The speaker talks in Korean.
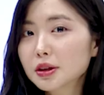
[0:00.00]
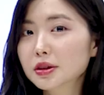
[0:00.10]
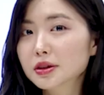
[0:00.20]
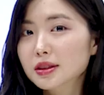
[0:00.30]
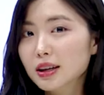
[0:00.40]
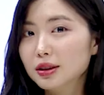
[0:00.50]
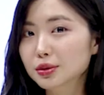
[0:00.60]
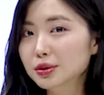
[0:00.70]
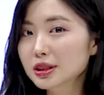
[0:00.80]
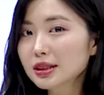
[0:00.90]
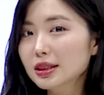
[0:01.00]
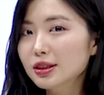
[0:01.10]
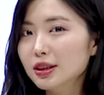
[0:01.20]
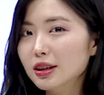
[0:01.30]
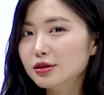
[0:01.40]
earth 해도 흙이
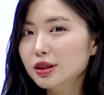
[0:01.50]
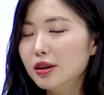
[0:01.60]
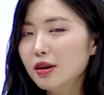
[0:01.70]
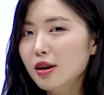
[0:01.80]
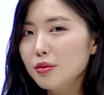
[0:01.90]
되겠고요.